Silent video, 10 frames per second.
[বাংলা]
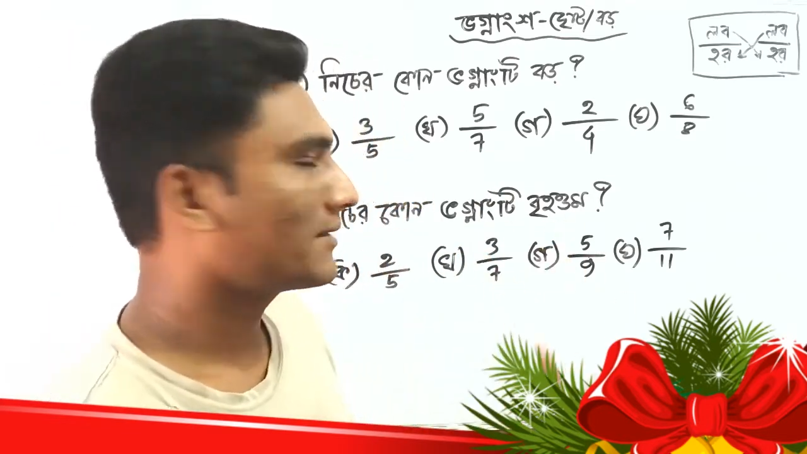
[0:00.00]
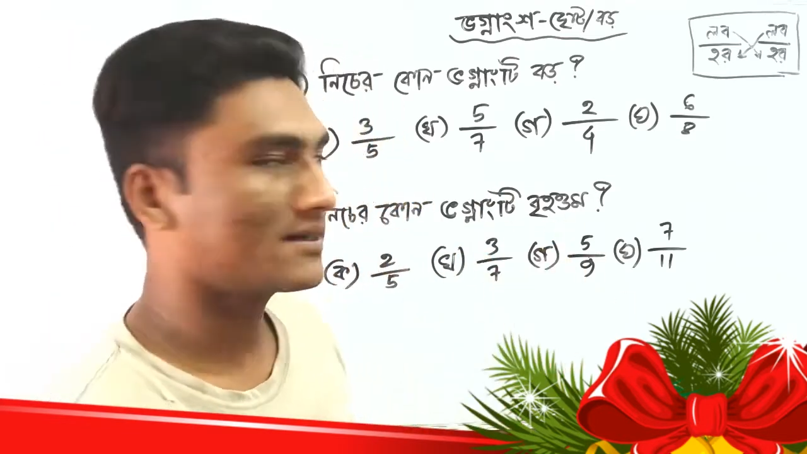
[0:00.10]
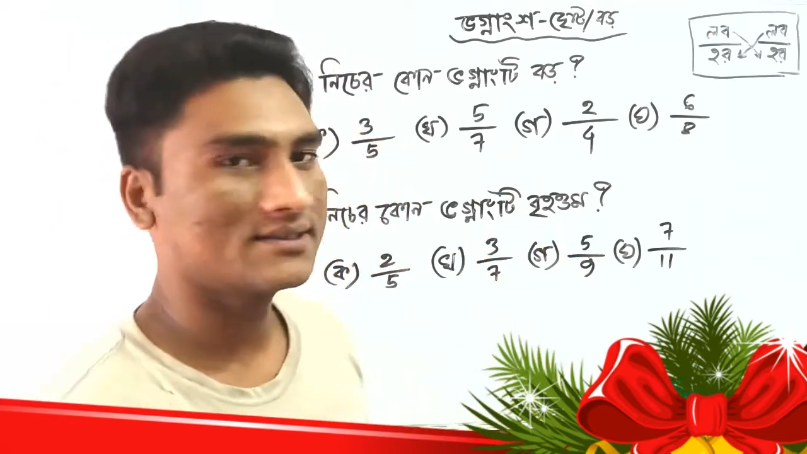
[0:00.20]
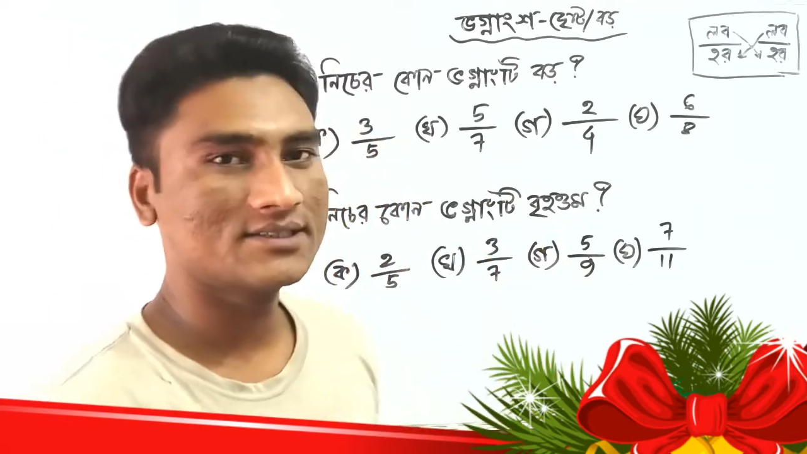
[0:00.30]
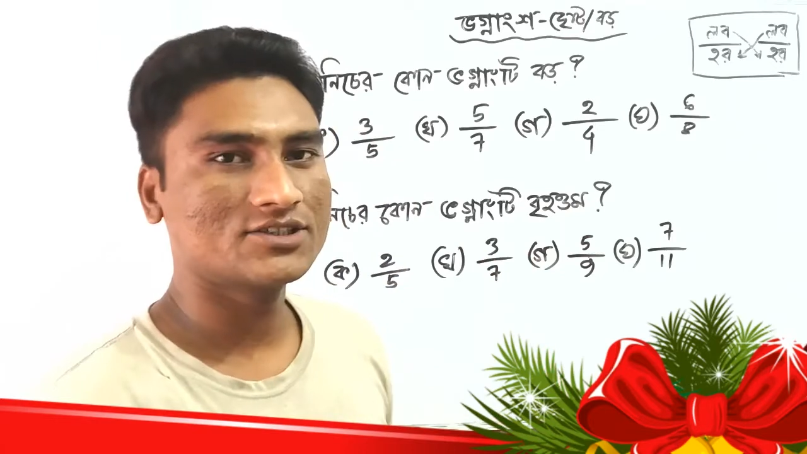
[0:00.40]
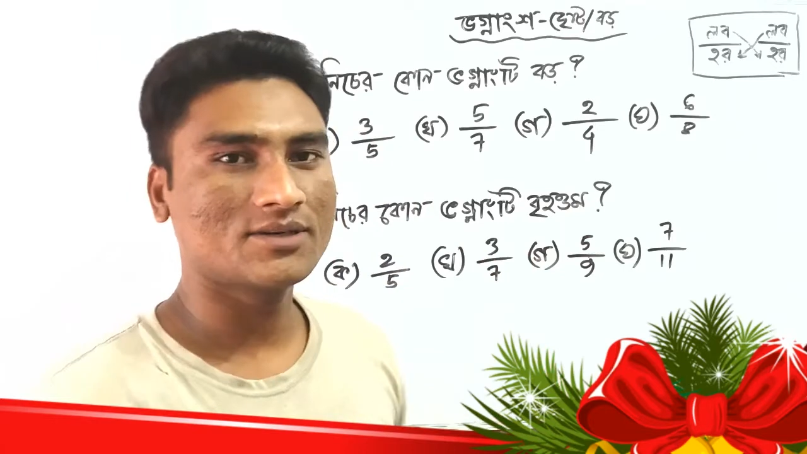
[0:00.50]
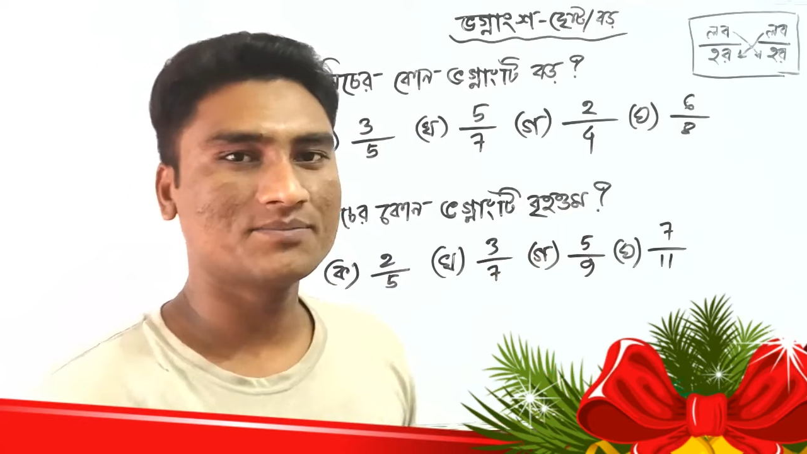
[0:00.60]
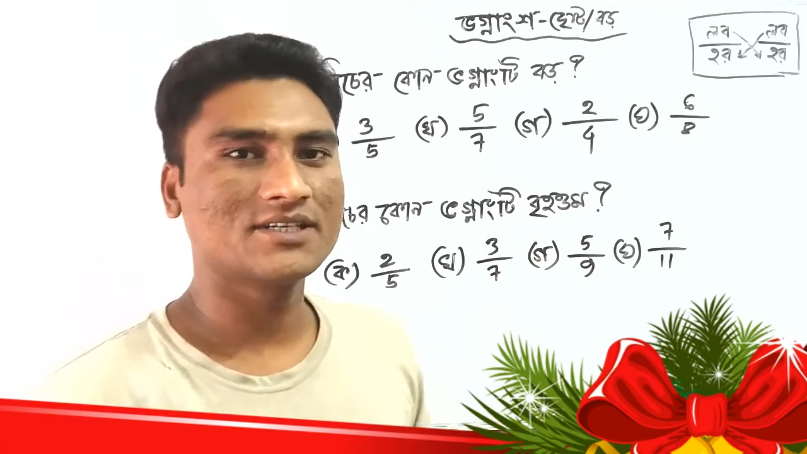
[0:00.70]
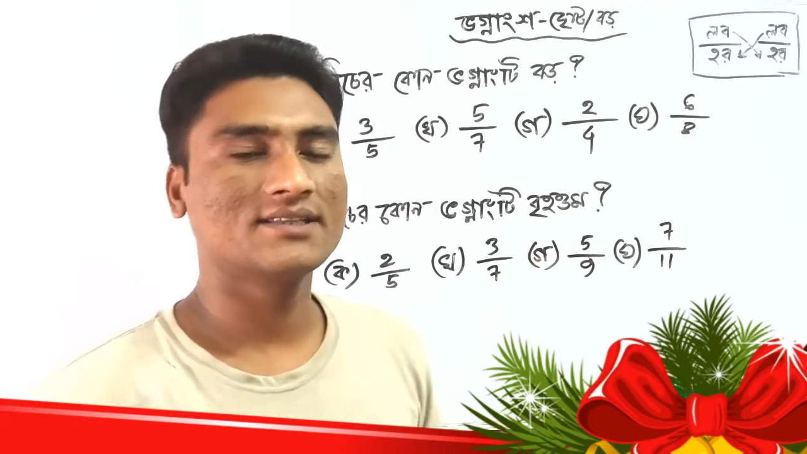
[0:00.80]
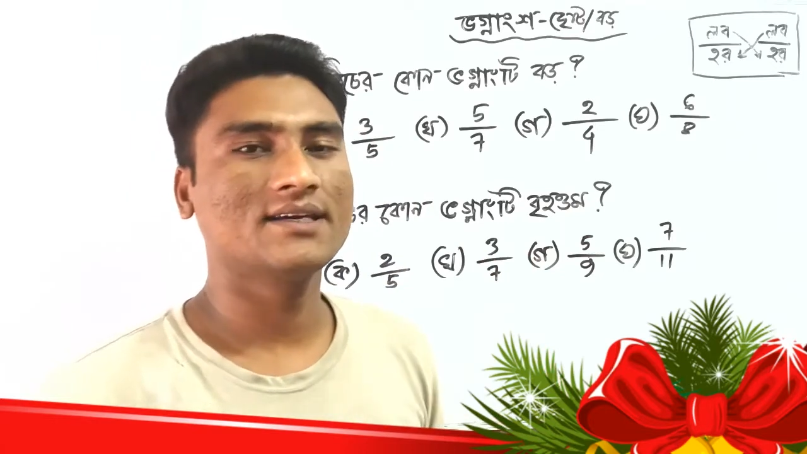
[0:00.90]
আমার কাছে
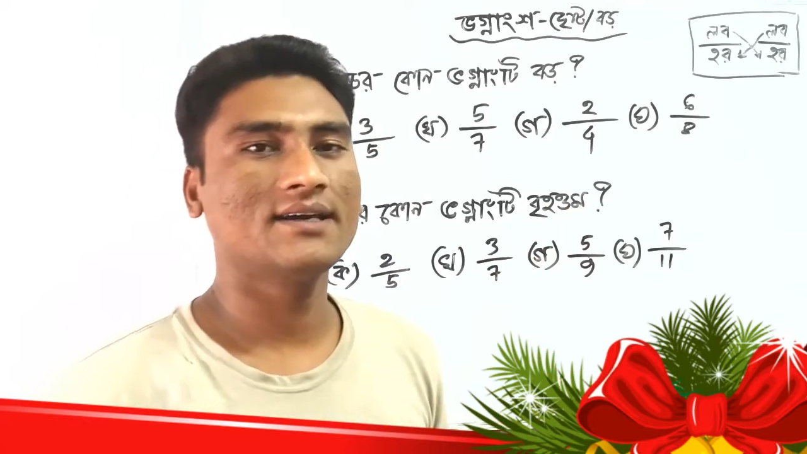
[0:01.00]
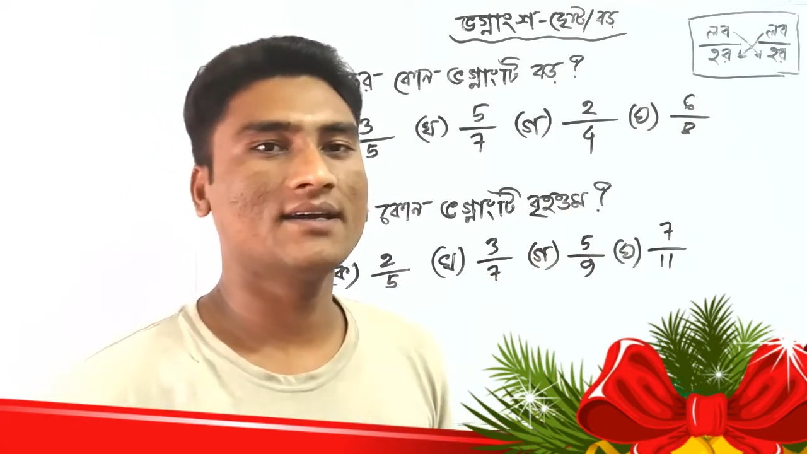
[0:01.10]
সবচেয়ে